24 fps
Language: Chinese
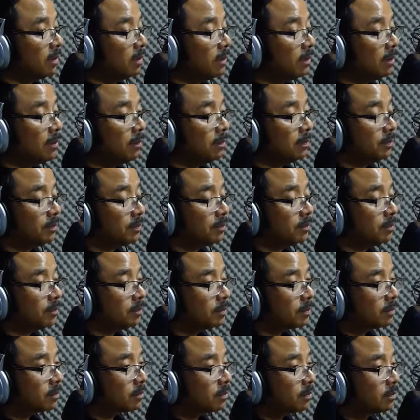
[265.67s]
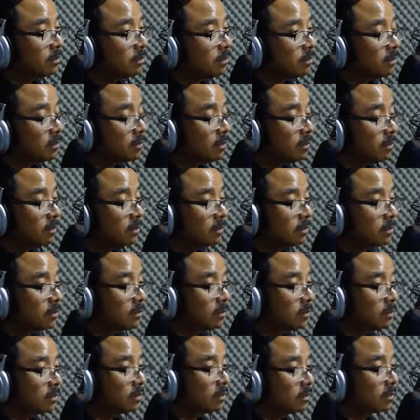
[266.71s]
这这就有很明显的这个条
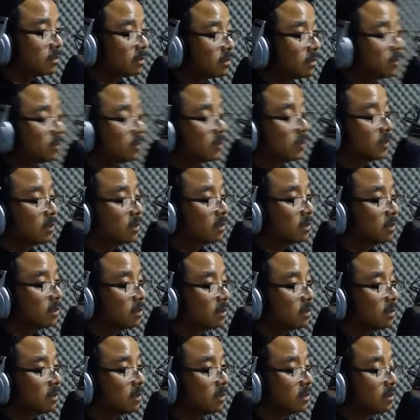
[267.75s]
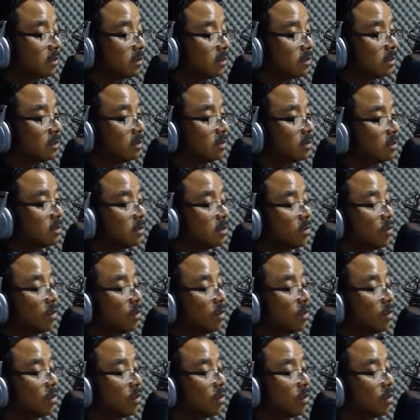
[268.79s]
规在管制？我说这我我，我认为这个说。